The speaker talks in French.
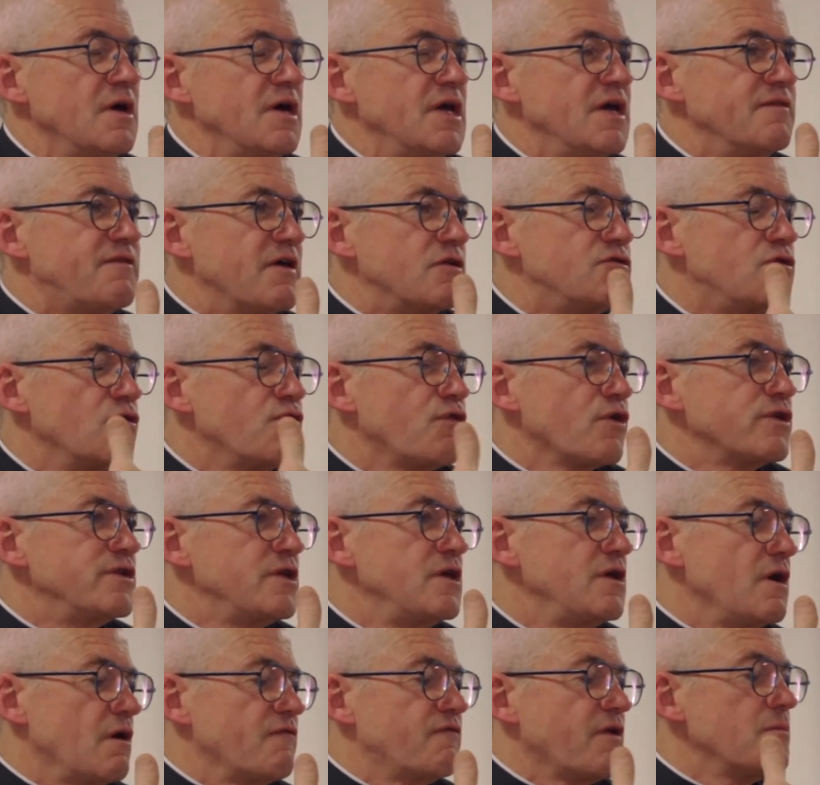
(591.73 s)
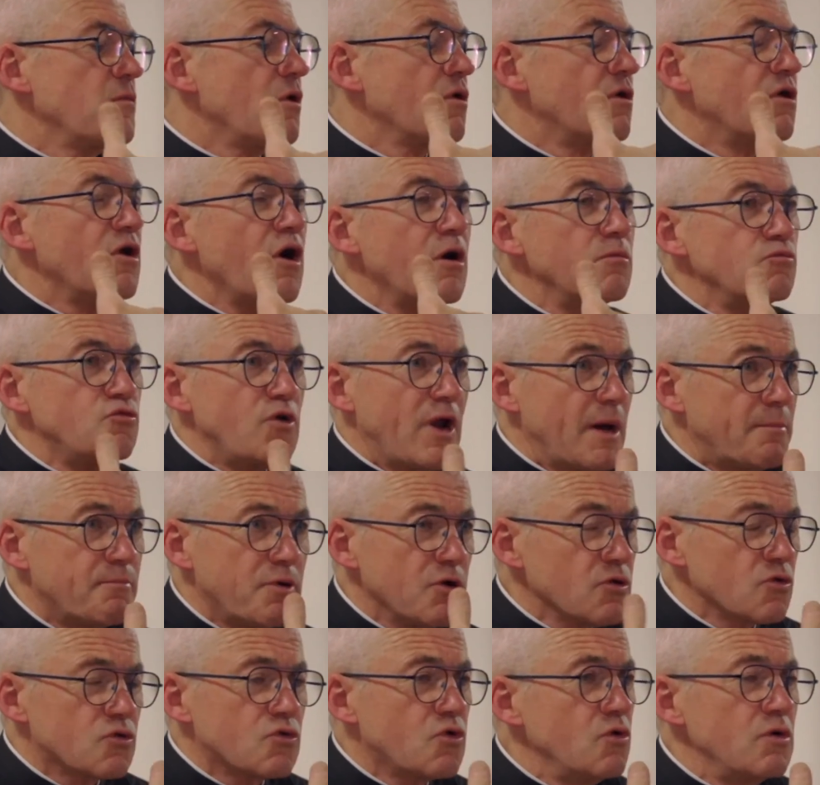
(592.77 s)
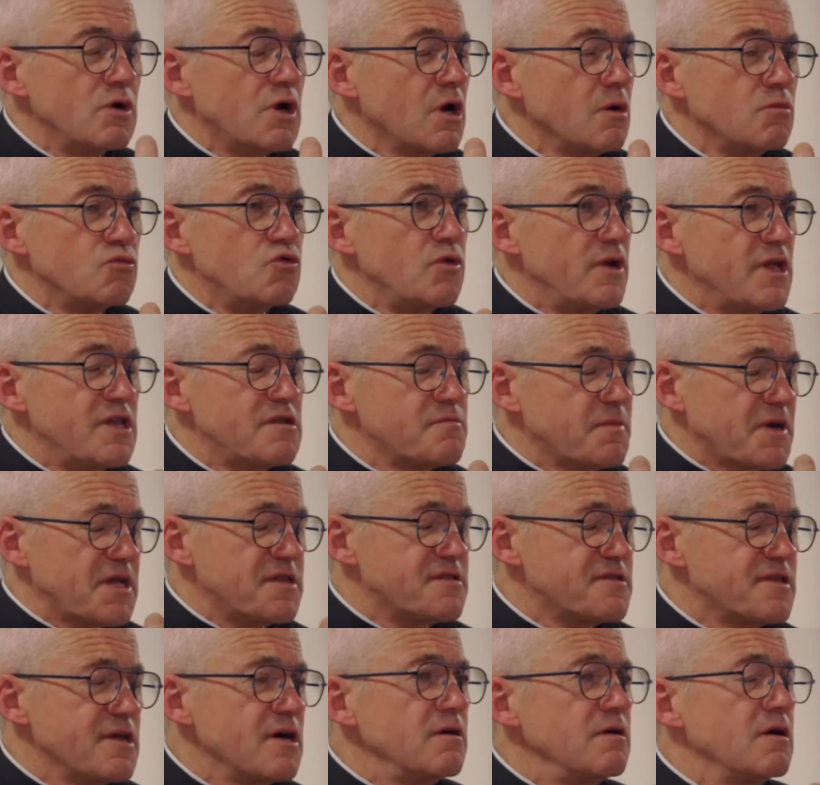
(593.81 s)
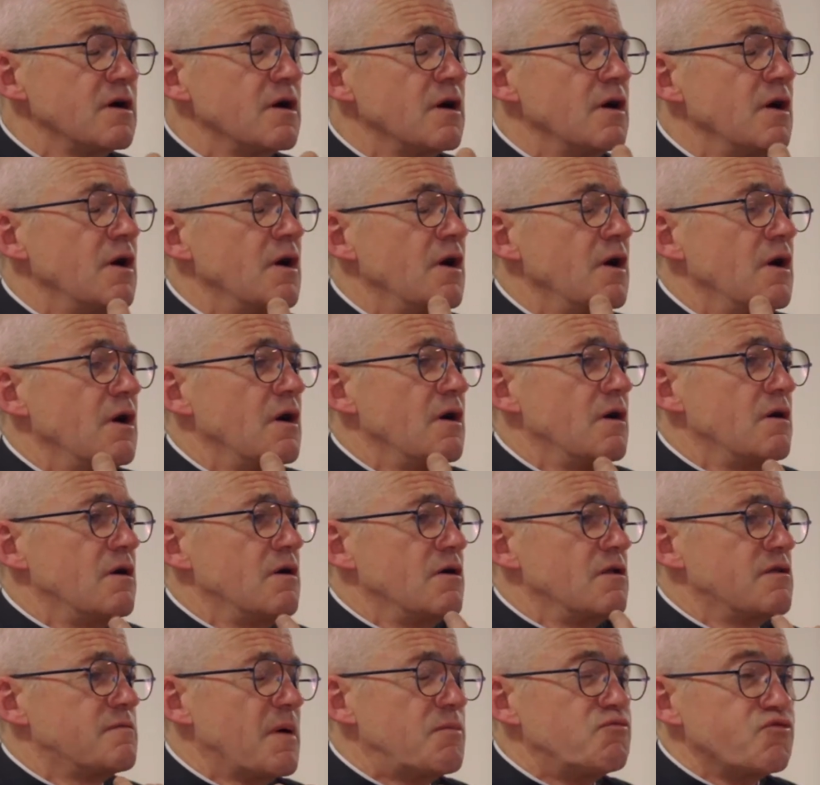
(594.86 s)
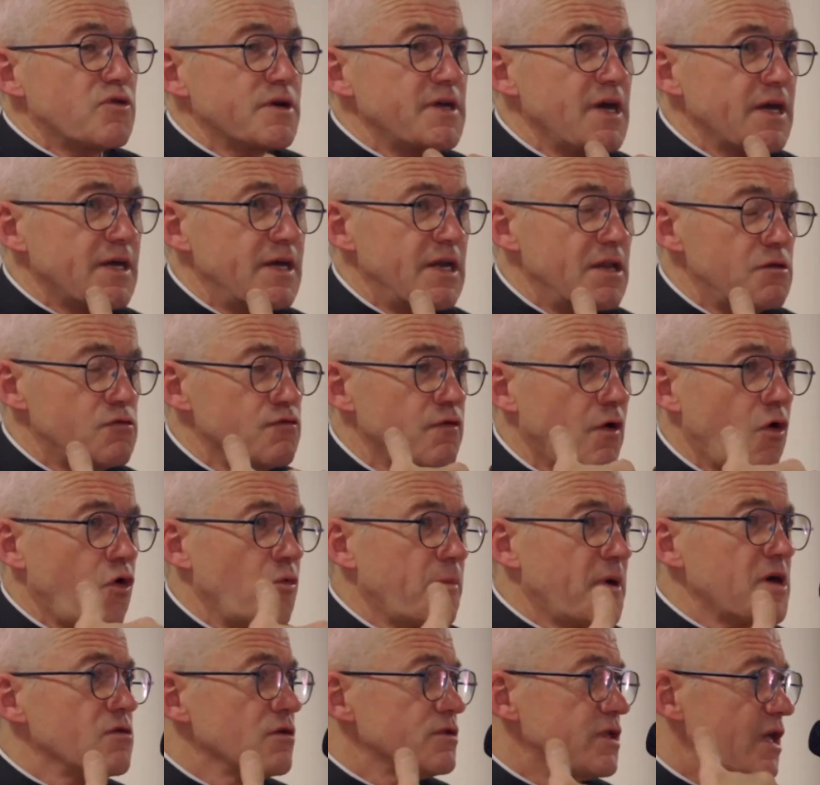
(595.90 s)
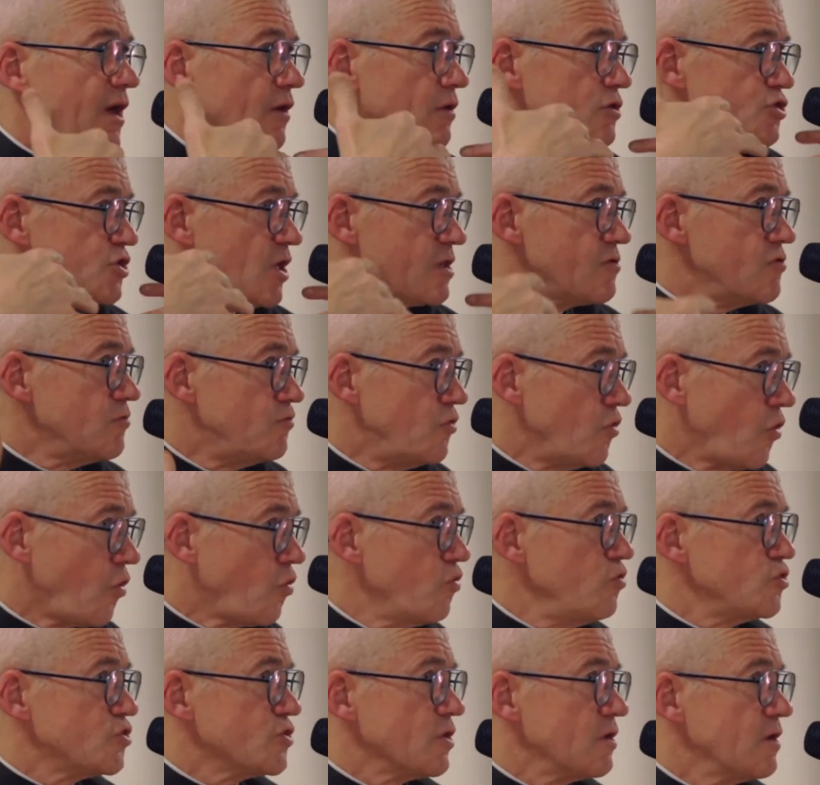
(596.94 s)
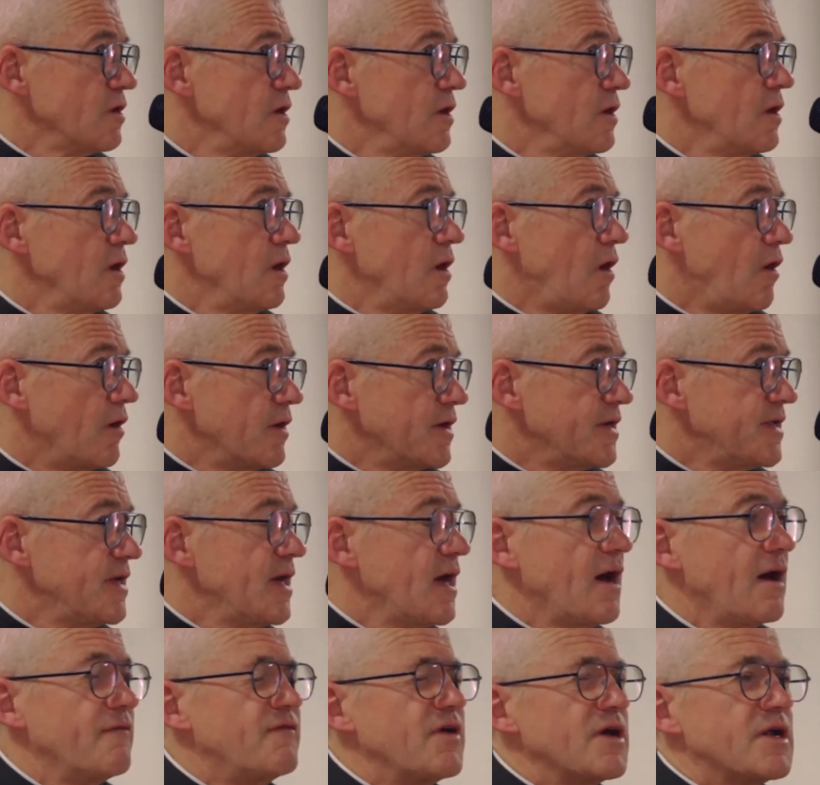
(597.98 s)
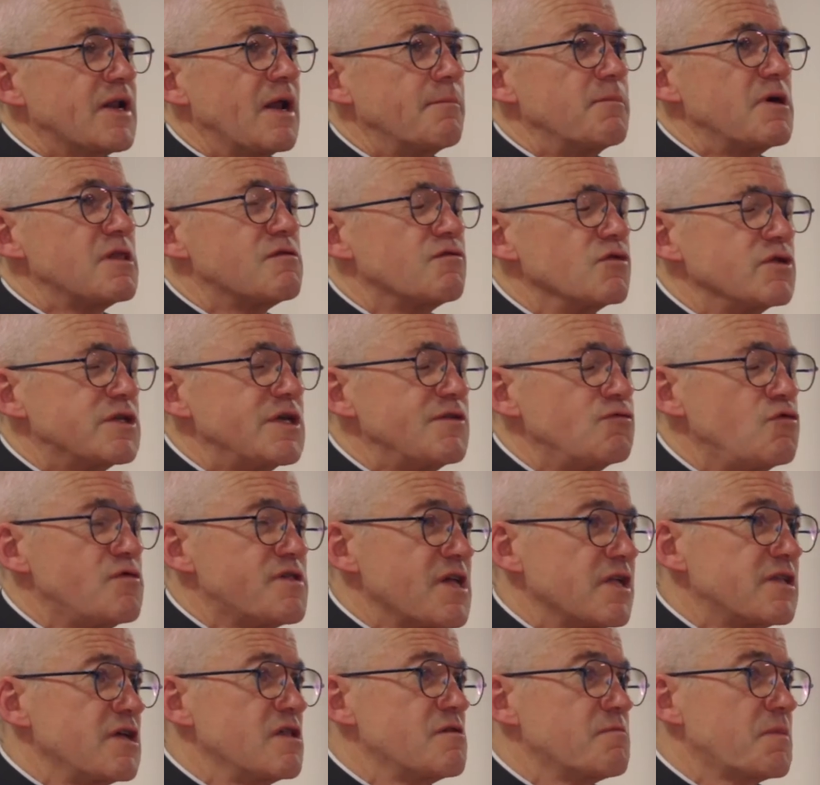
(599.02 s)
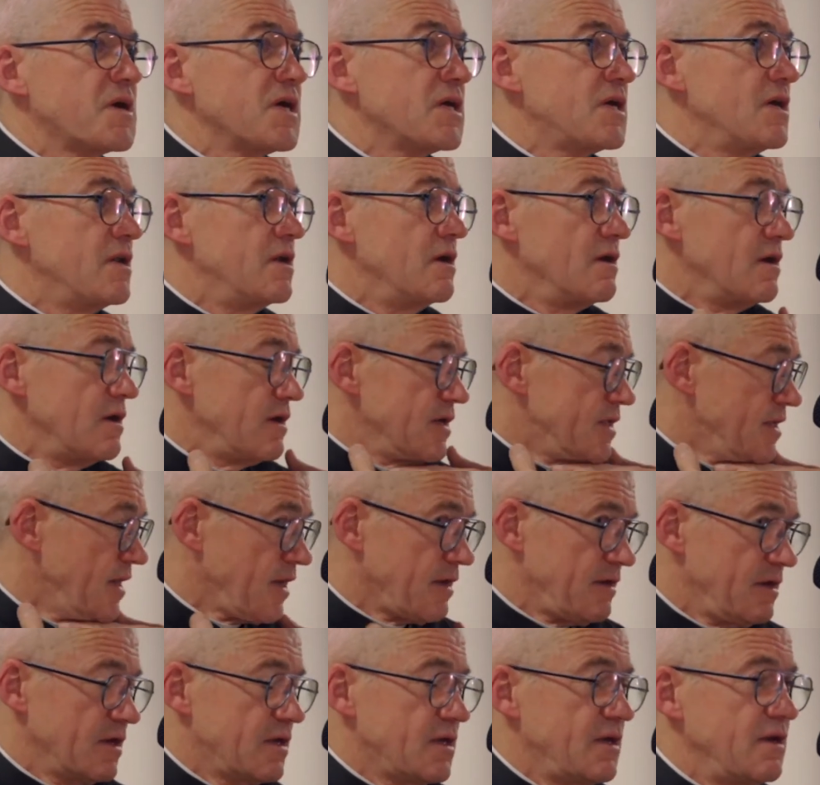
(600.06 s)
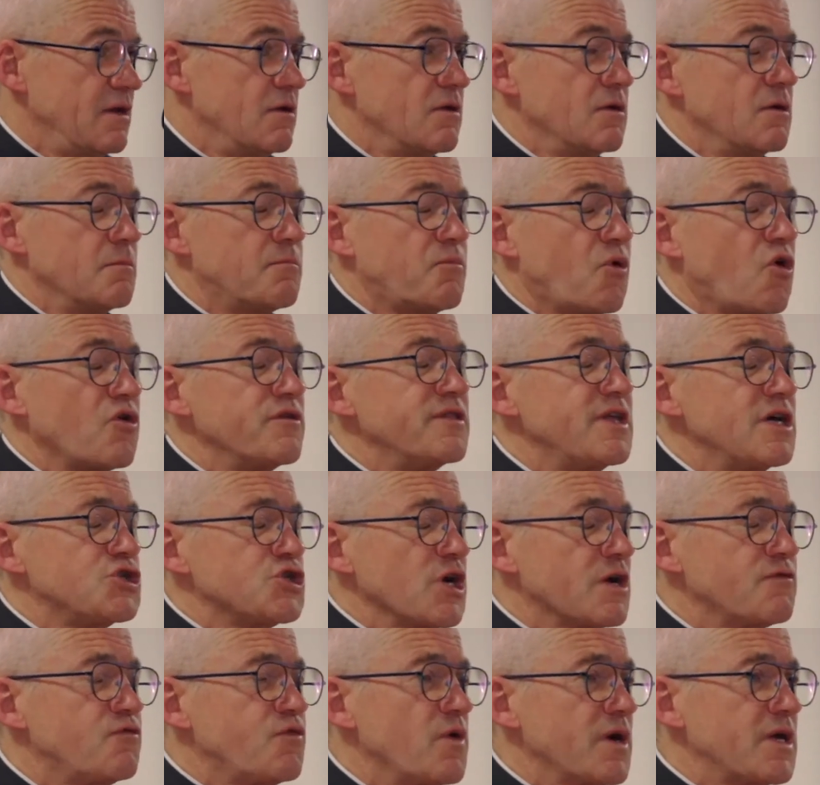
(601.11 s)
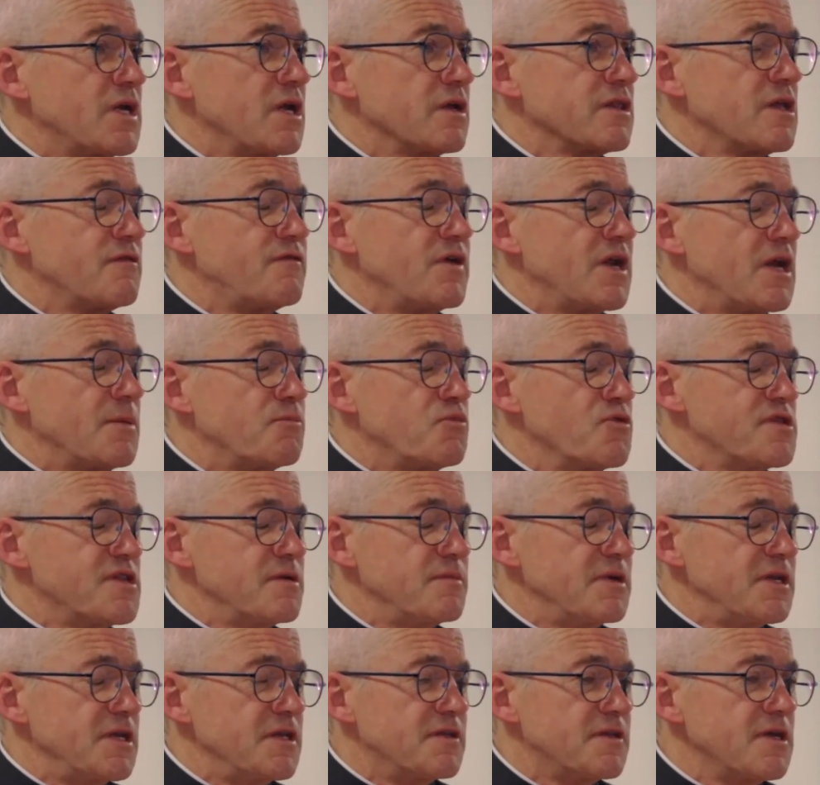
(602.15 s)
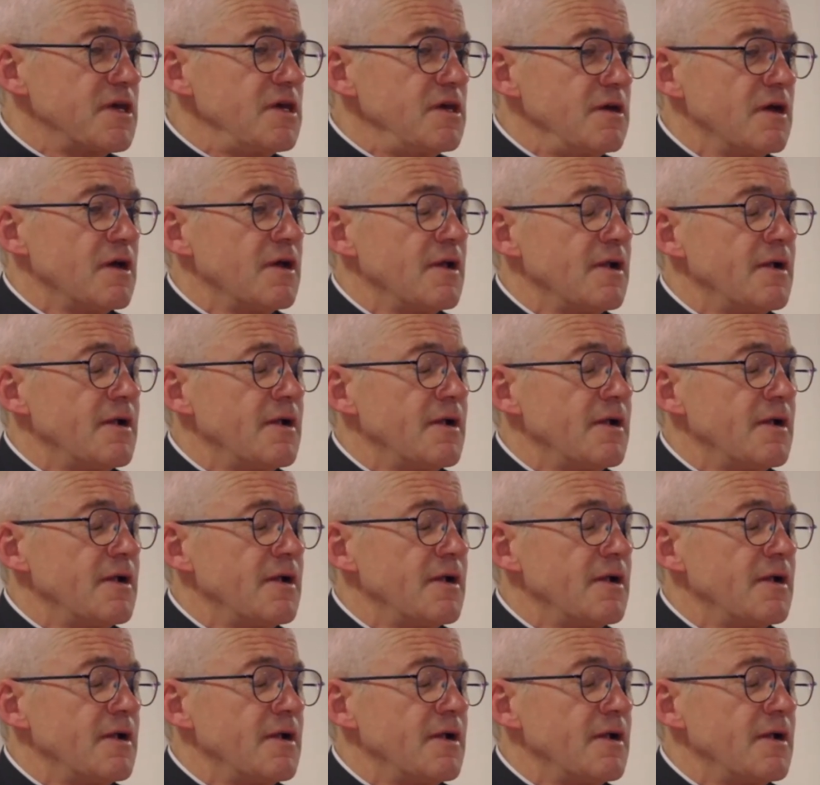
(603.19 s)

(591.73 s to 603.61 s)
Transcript: Il va devenir vraiment l'homme de la Pentecôte, l'homme de l'Esprit Saint euh, c'est pas pour rien qu'il est souvent représenté en chasuble rouge, en lien avec la messe votive du Saint-Esprit qu'il prenait chaque fois qu'il en avait la possibilité.